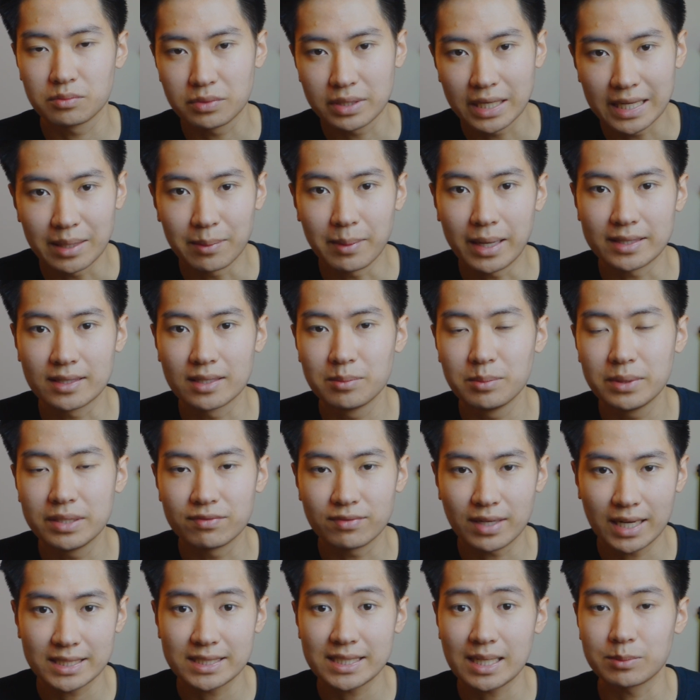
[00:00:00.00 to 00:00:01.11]
để bản thân mình
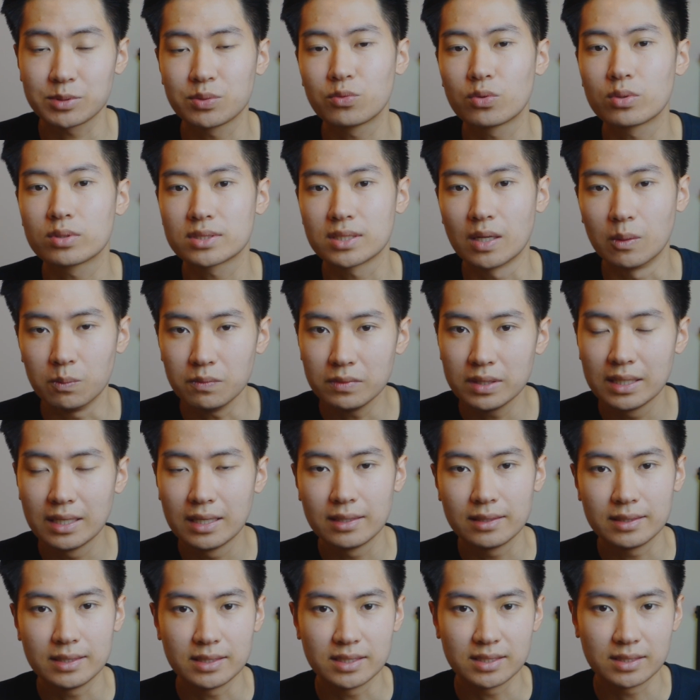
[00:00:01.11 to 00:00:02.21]
va chạm trong cuộc sống
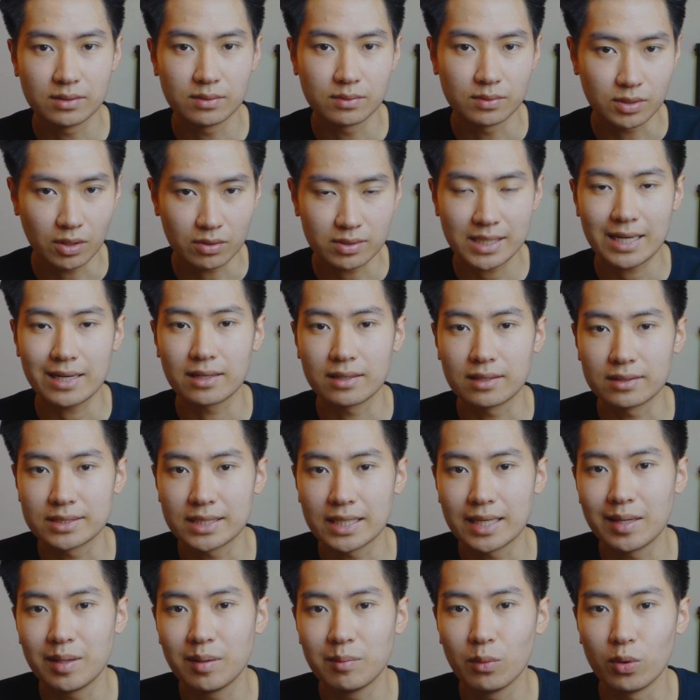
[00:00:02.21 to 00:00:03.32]
thì rõ ràng là
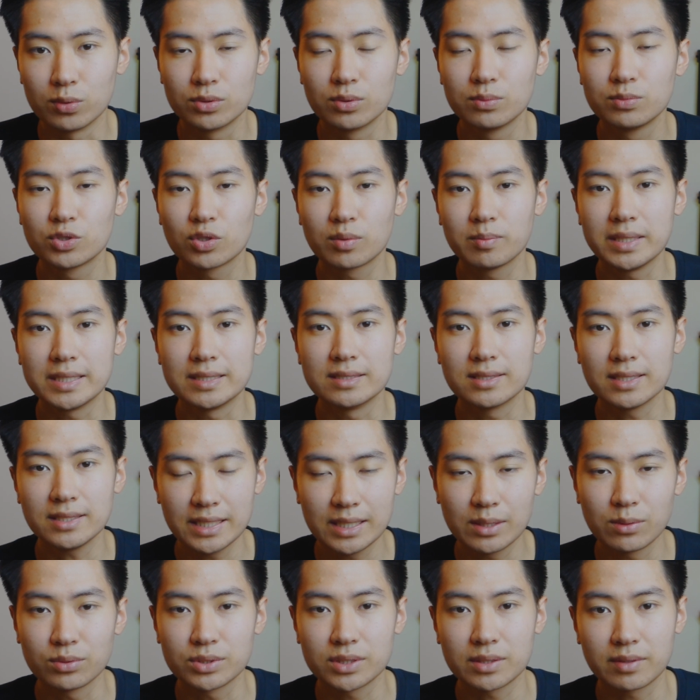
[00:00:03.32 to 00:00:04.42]
sẽ bổ sung cho mình rất
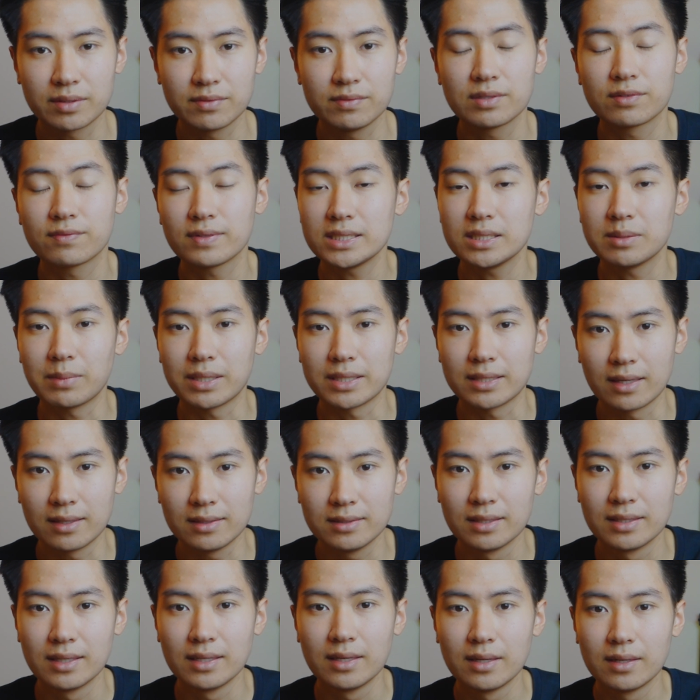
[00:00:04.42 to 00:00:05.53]
nhiều trong cái việc phát triển bản thân.
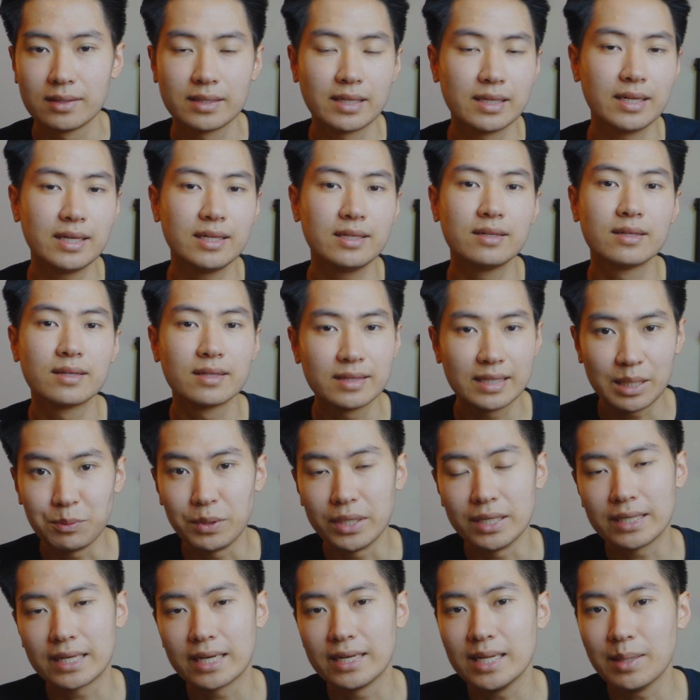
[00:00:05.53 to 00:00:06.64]
Thế nên tìm
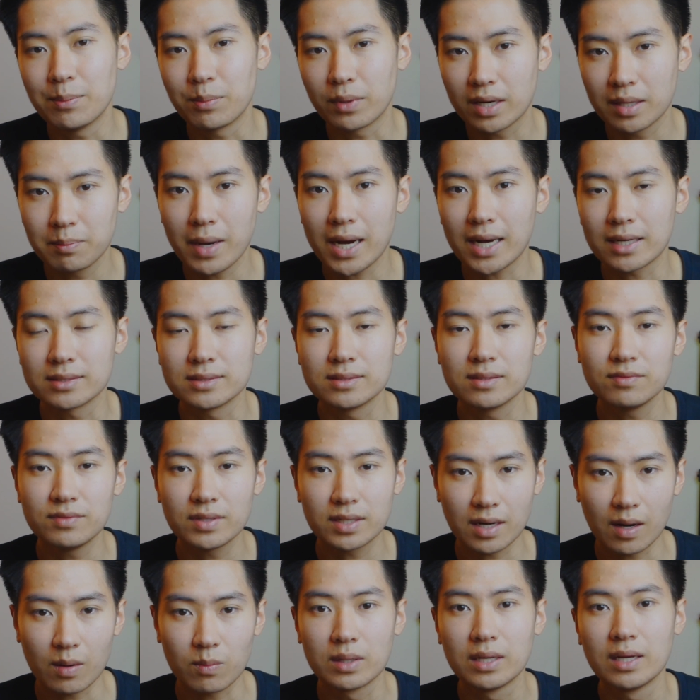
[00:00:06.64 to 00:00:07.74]
đến cái điểm cân bằng giữa
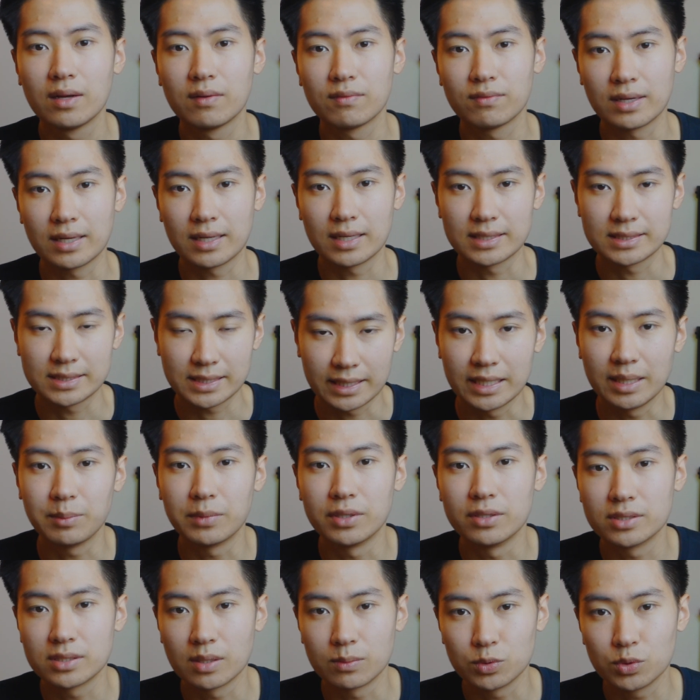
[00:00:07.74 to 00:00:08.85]
việc học và trải nghiệm
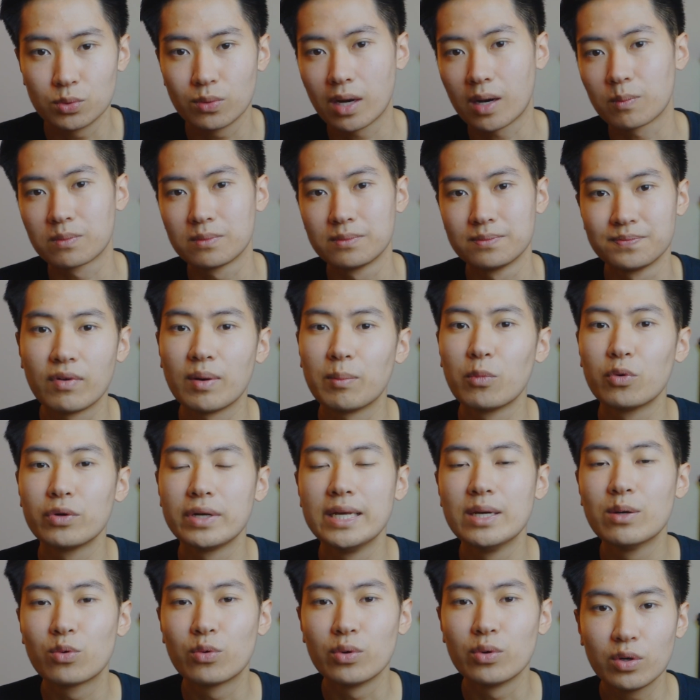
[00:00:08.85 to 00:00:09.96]
đời sống du học. Và một
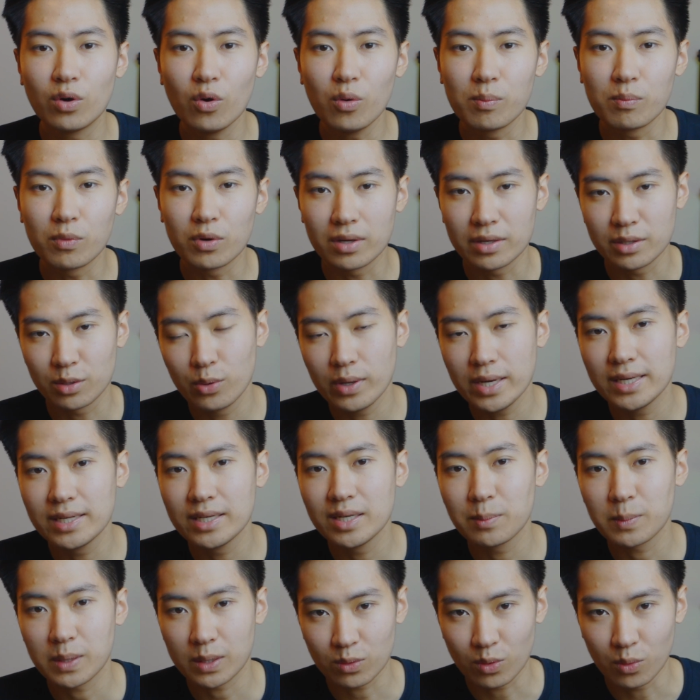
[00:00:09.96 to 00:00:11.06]
điều cùng, một lời khuyên
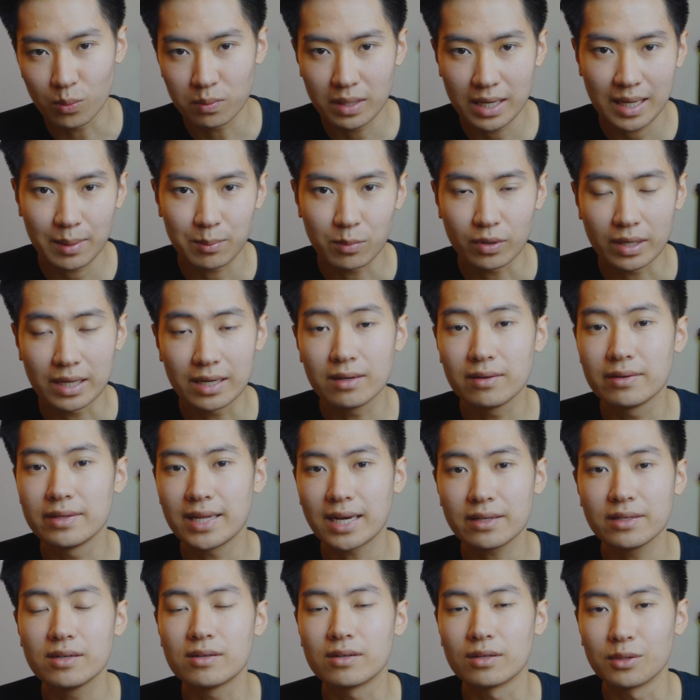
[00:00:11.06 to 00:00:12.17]
nhưng mà cũng là một cái lời
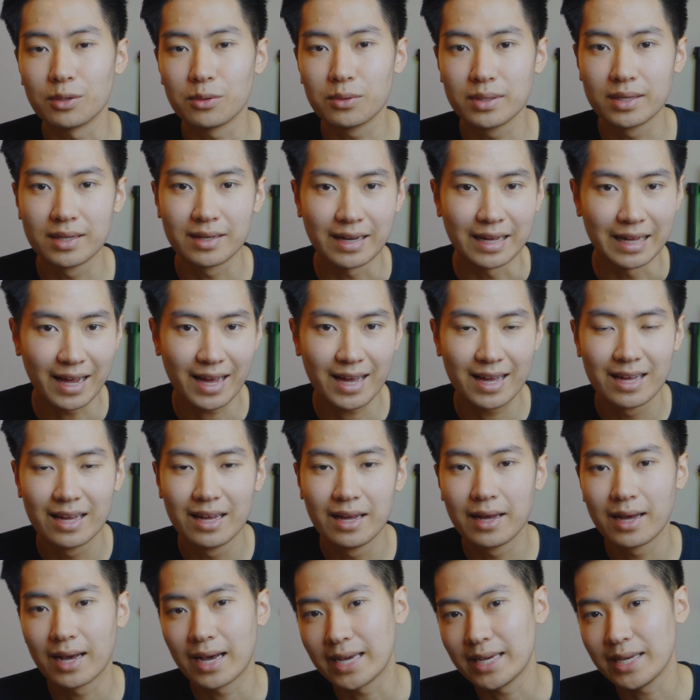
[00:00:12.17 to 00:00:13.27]
nhắc nhở thôi, đấy là
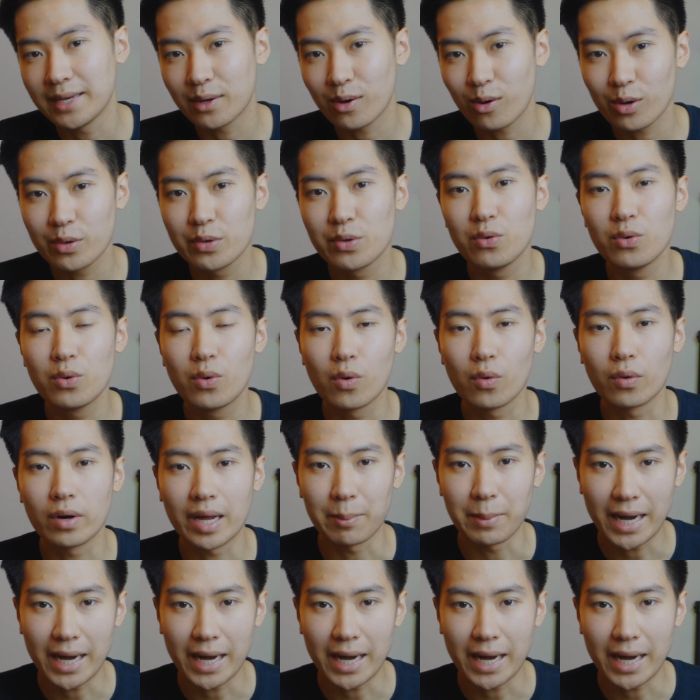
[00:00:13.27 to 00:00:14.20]
hãy coi Google là